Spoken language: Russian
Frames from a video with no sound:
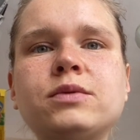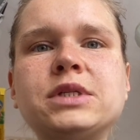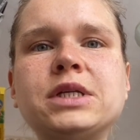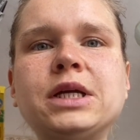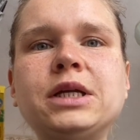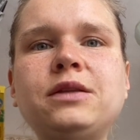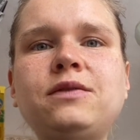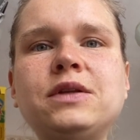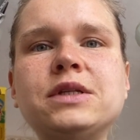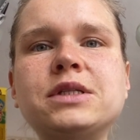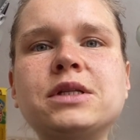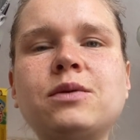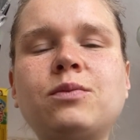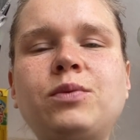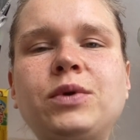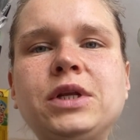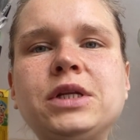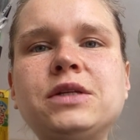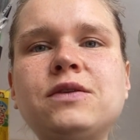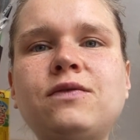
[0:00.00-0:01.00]
Соответственно,
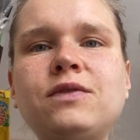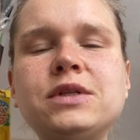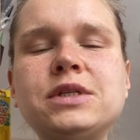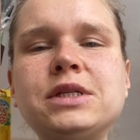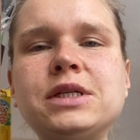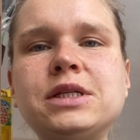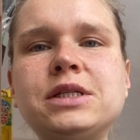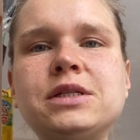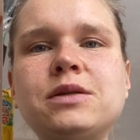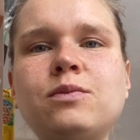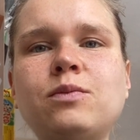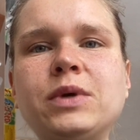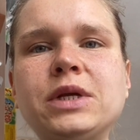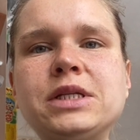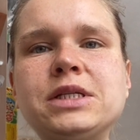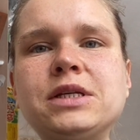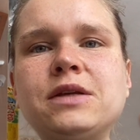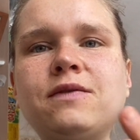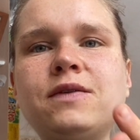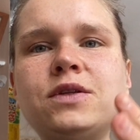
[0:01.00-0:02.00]
при дефиците в
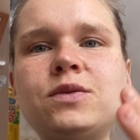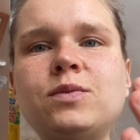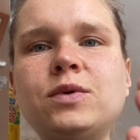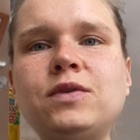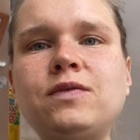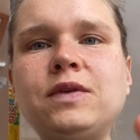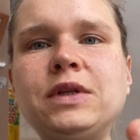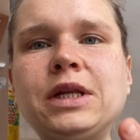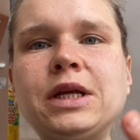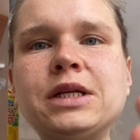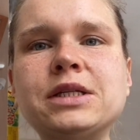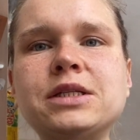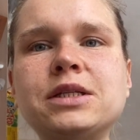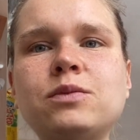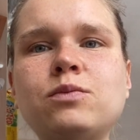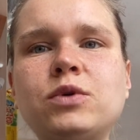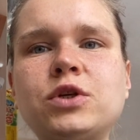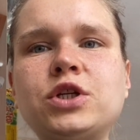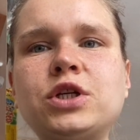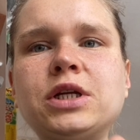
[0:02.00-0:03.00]
9 в
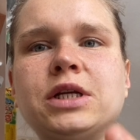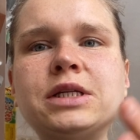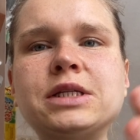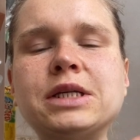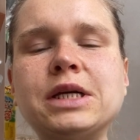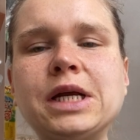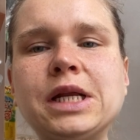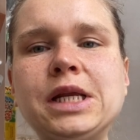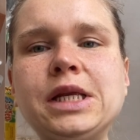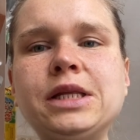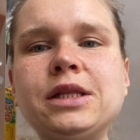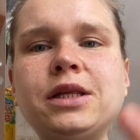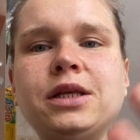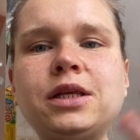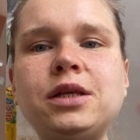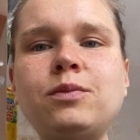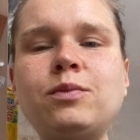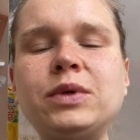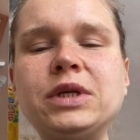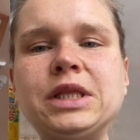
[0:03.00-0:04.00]
12 в 6 холина
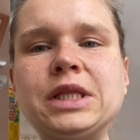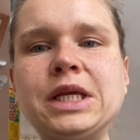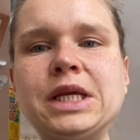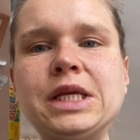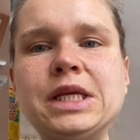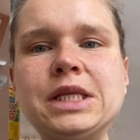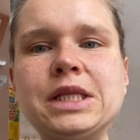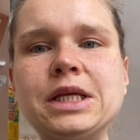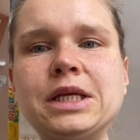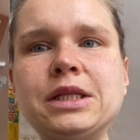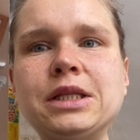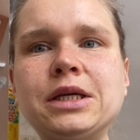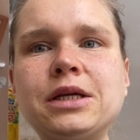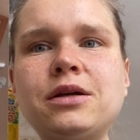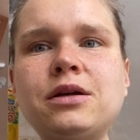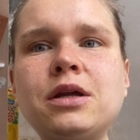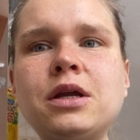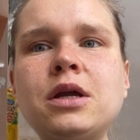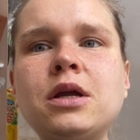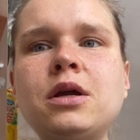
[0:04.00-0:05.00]
и бетаина,
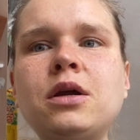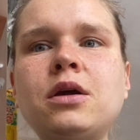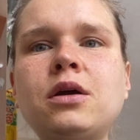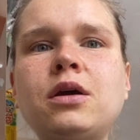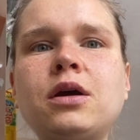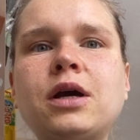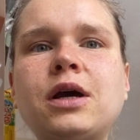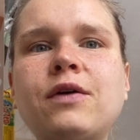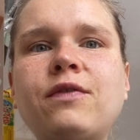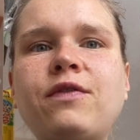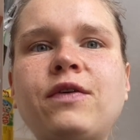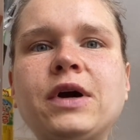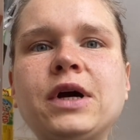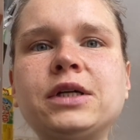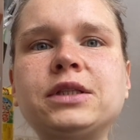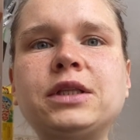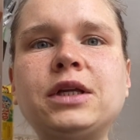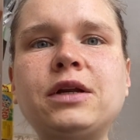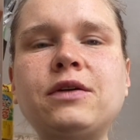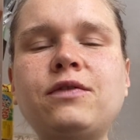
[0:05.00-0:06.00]
да,
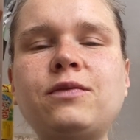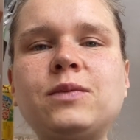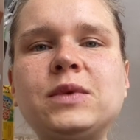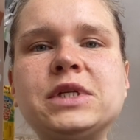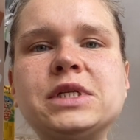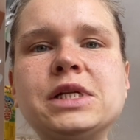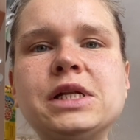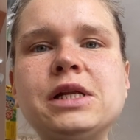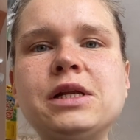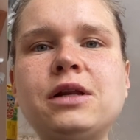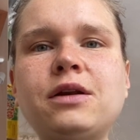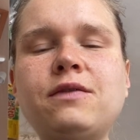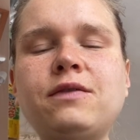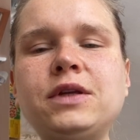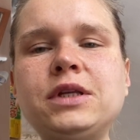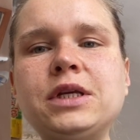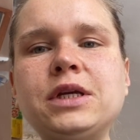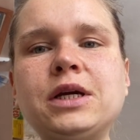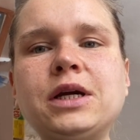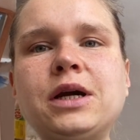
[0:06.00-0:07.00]
кофакторов
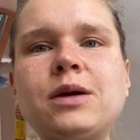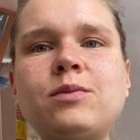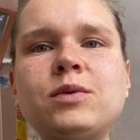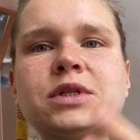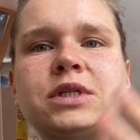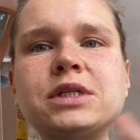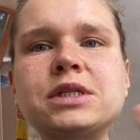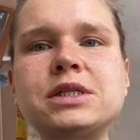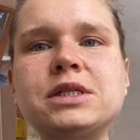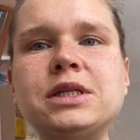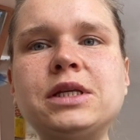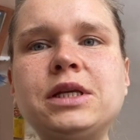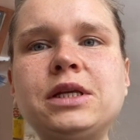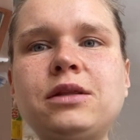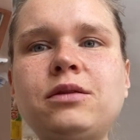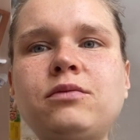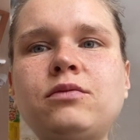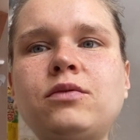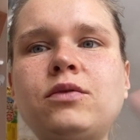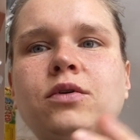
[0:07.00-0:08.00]
метилирования,
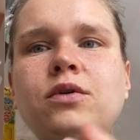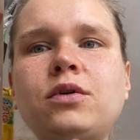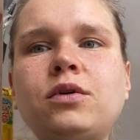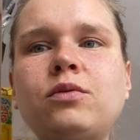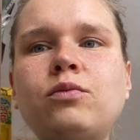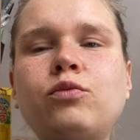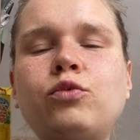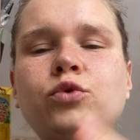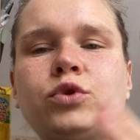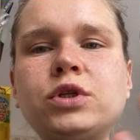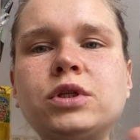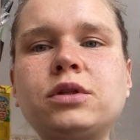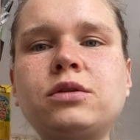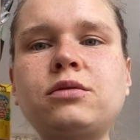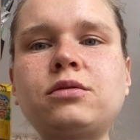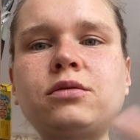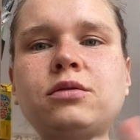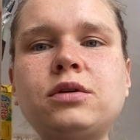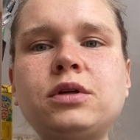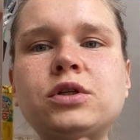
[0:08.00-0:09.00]
гомоцистеин э,
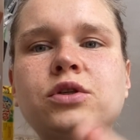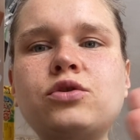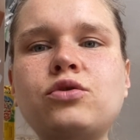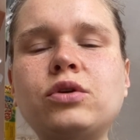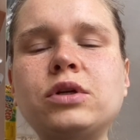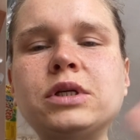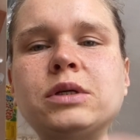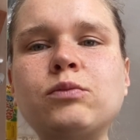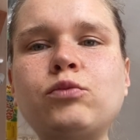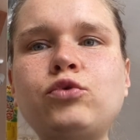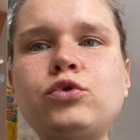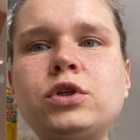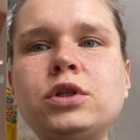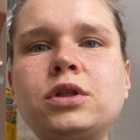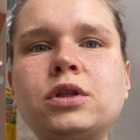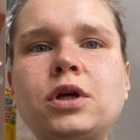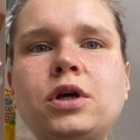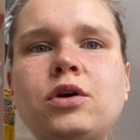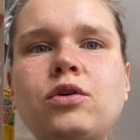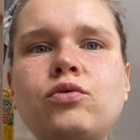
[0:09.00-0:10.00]
будет, э, история
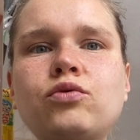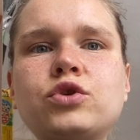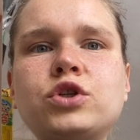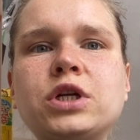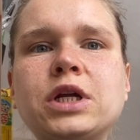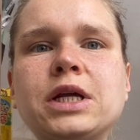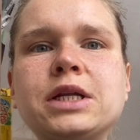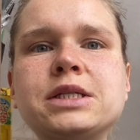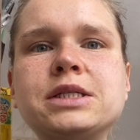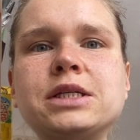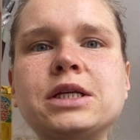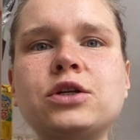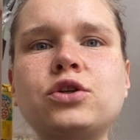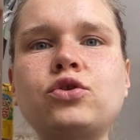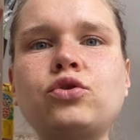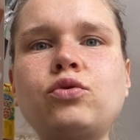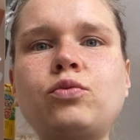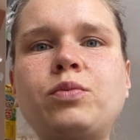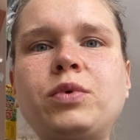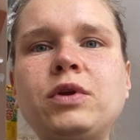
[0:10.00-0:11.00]
будет нарушаться,
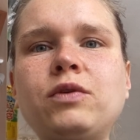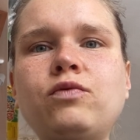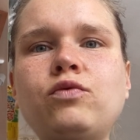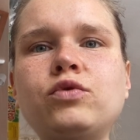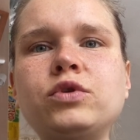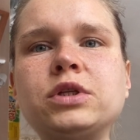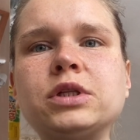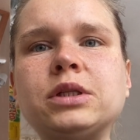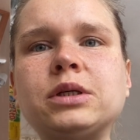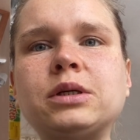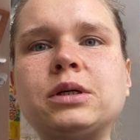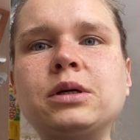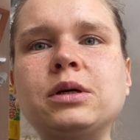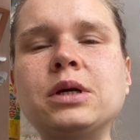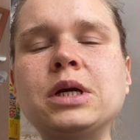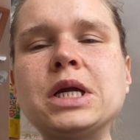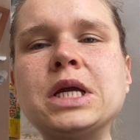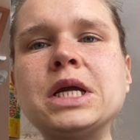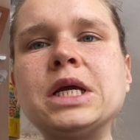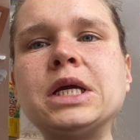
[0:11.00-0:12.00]
что приводит
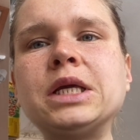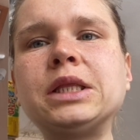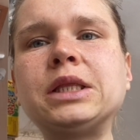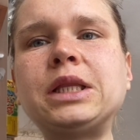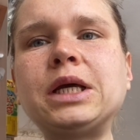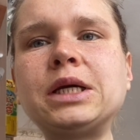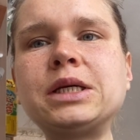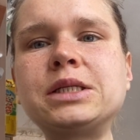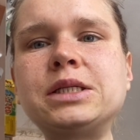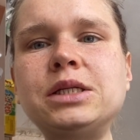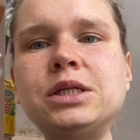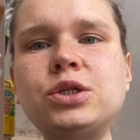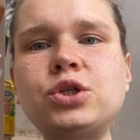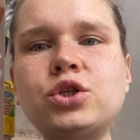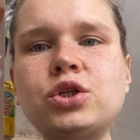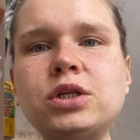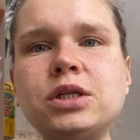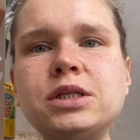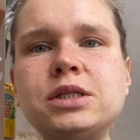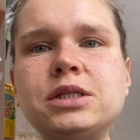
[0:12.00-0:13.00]
к
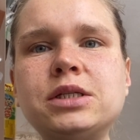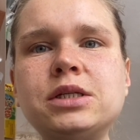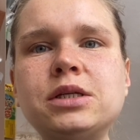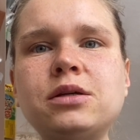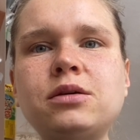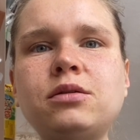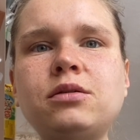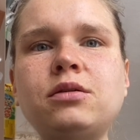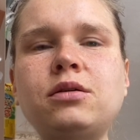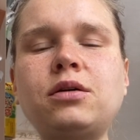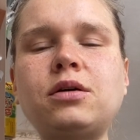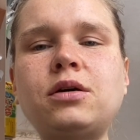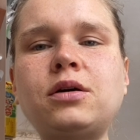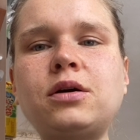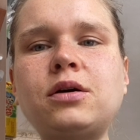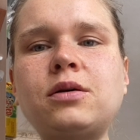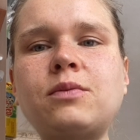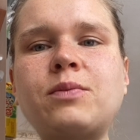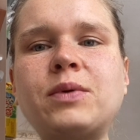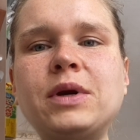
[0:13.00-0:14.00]
токсичности,
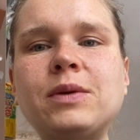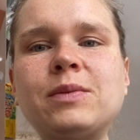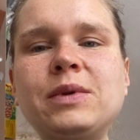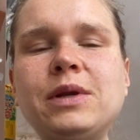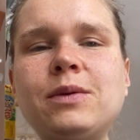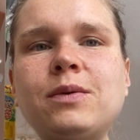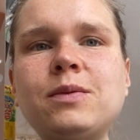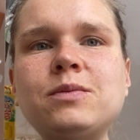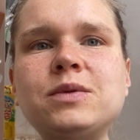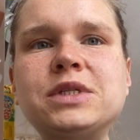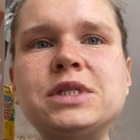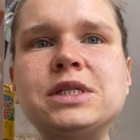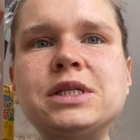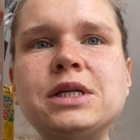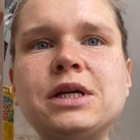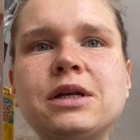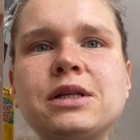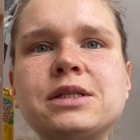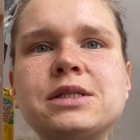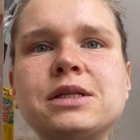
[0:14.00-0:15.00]
э, проблемам с
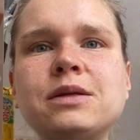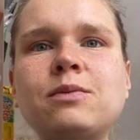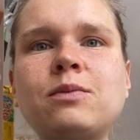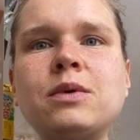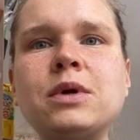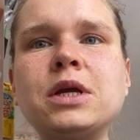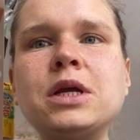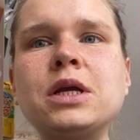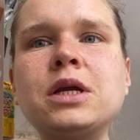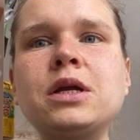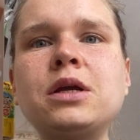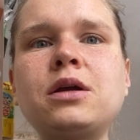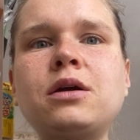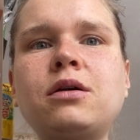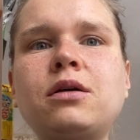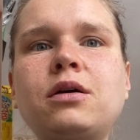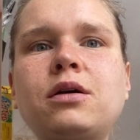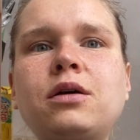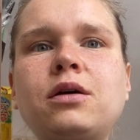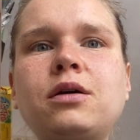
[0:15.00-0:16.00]
сердцем,
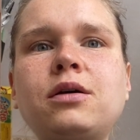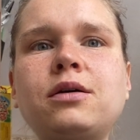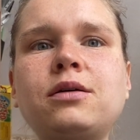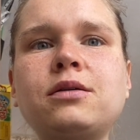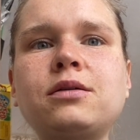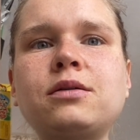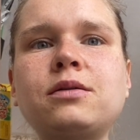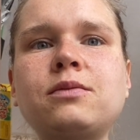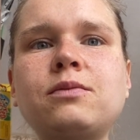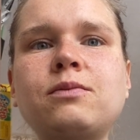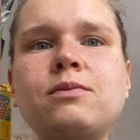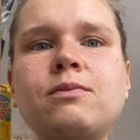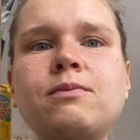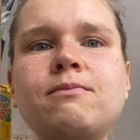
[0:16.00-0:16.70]
э,